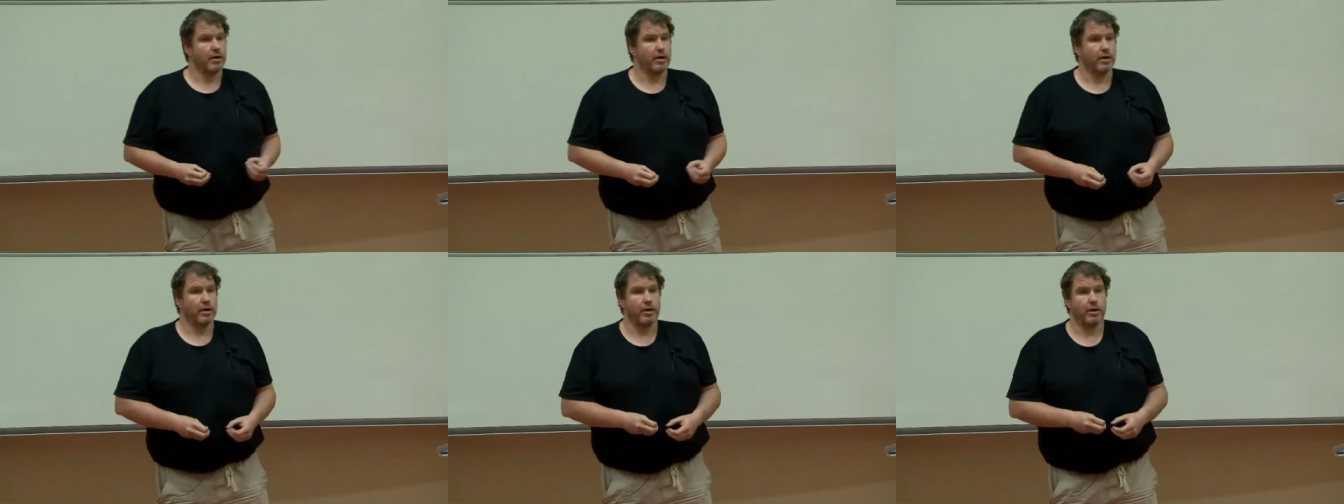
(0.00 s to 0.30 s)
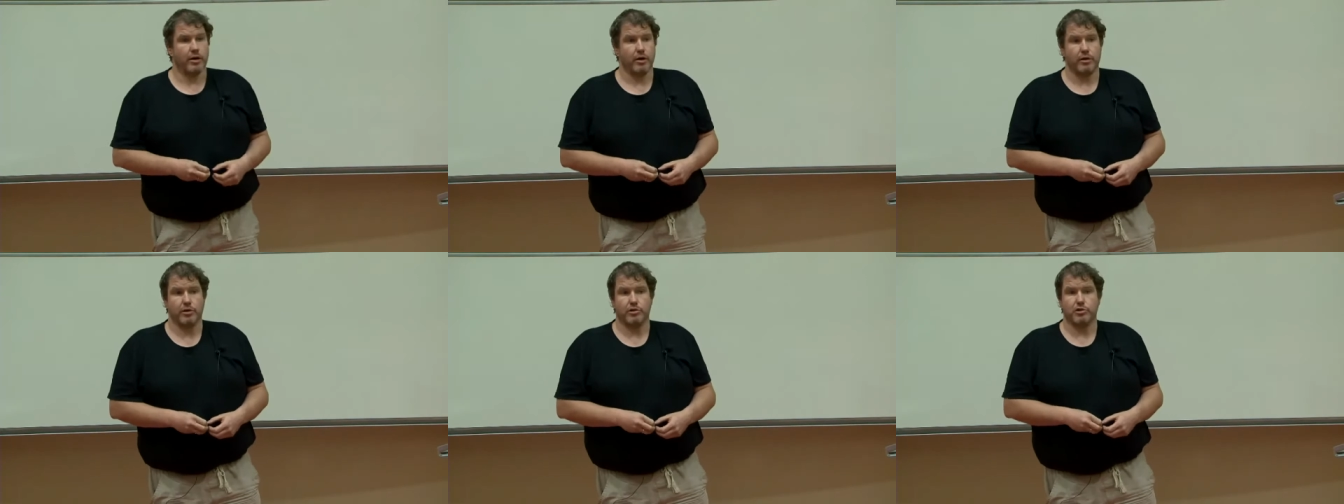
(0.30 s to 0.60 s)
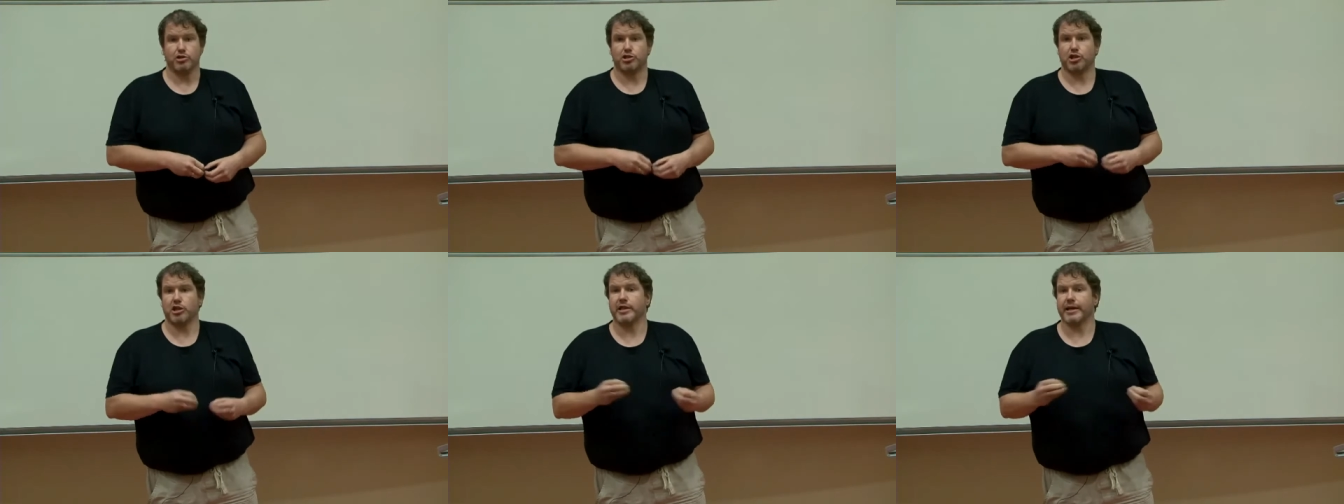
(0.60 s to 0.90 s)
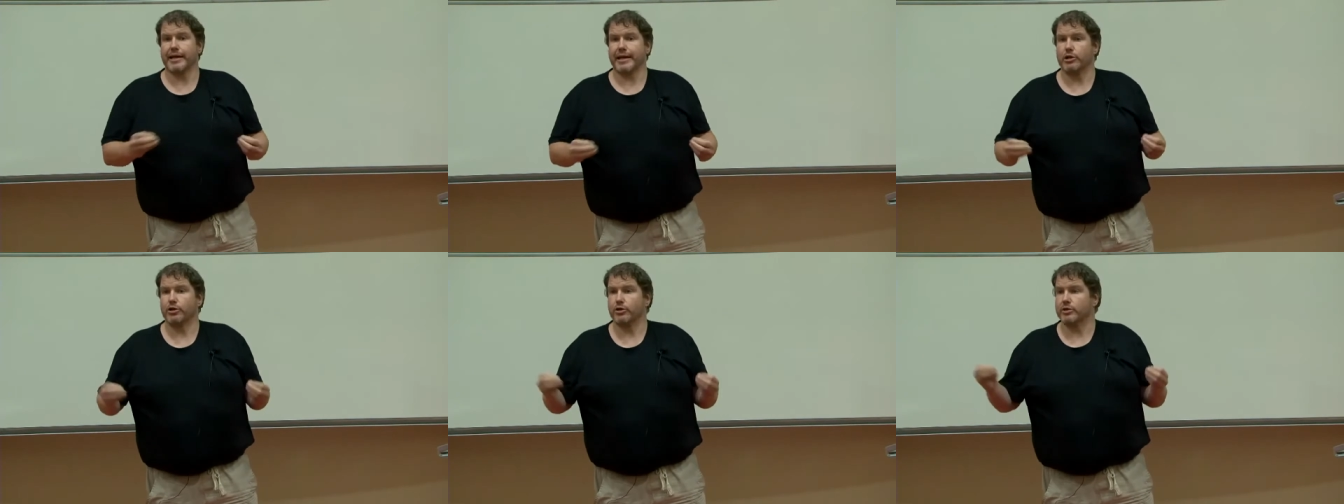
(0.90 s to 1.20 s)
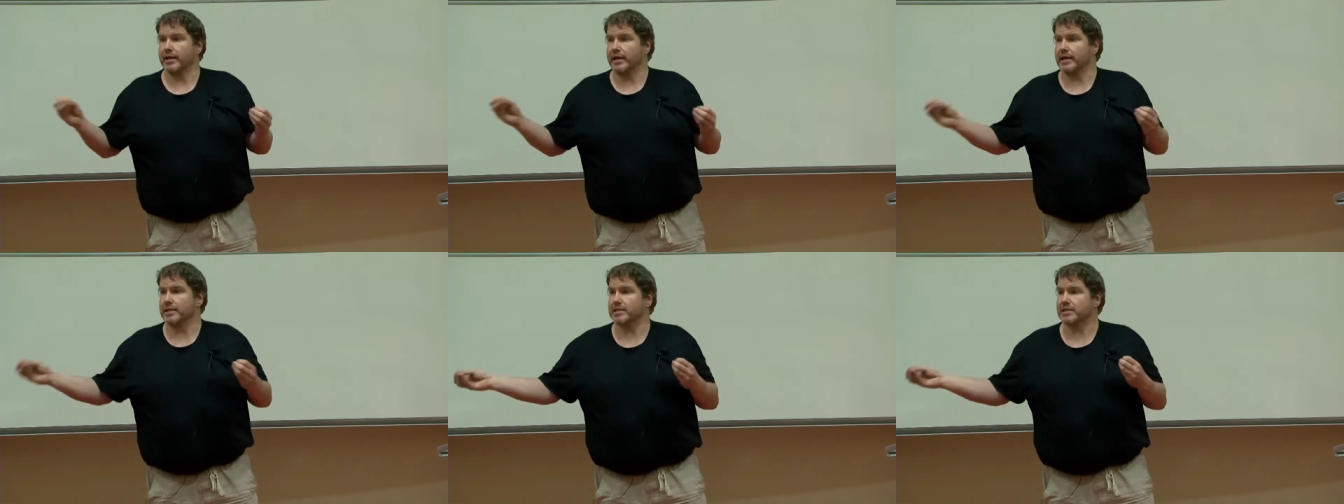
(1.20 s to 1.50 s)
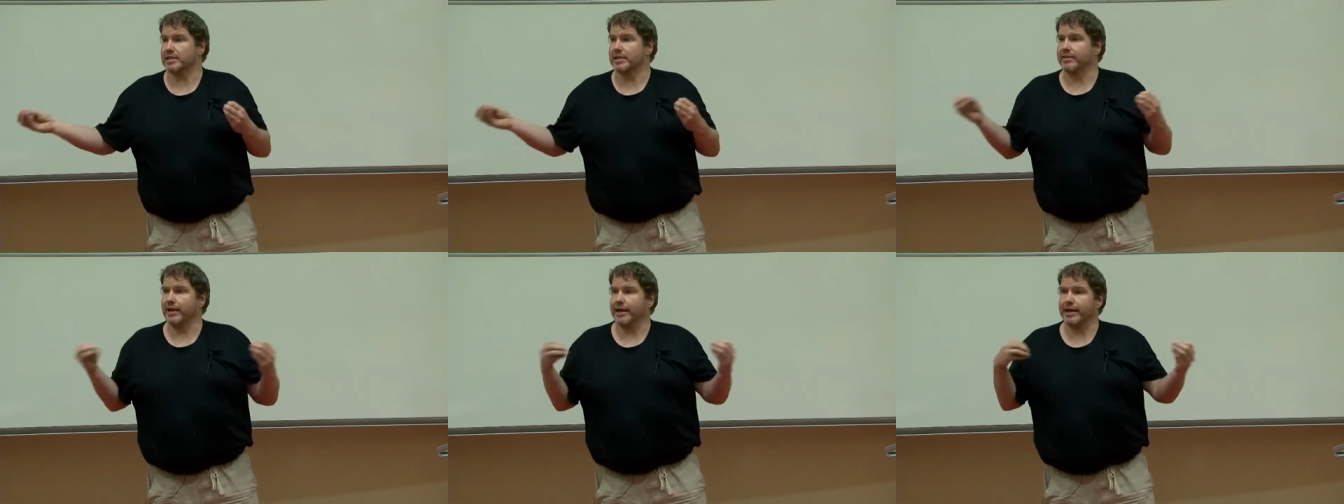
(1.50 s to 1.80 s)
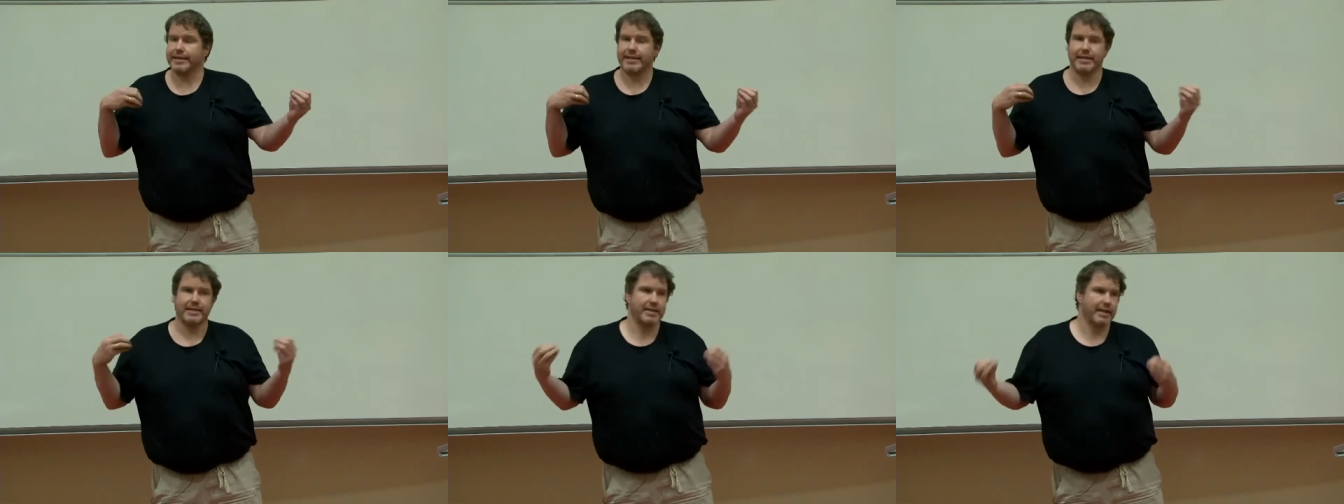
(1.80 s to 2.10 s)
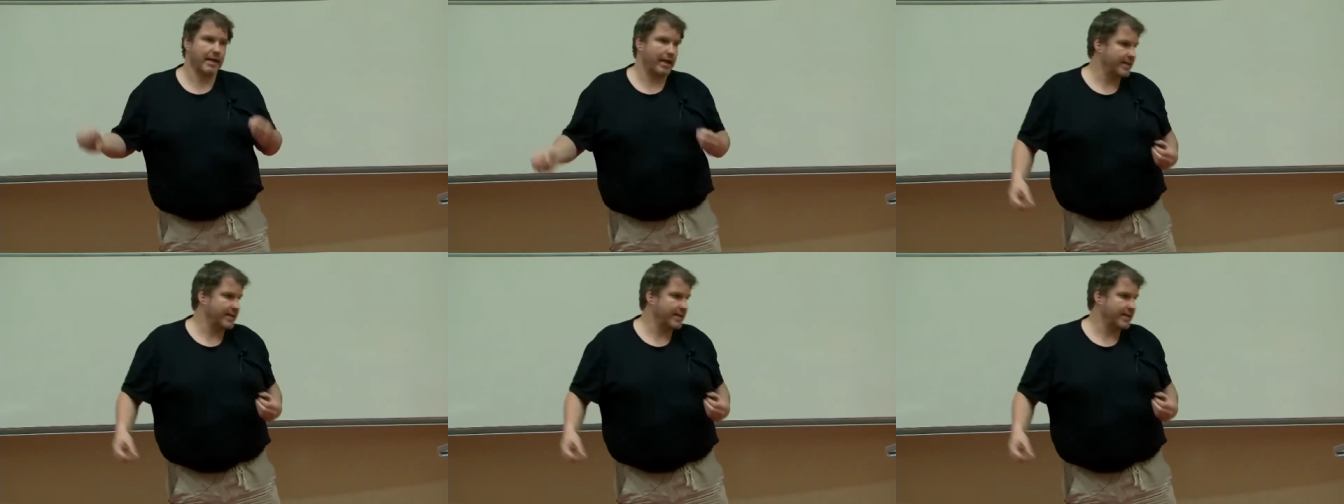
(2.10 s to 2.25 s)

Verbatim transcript: euh, généré le test qui allait tester la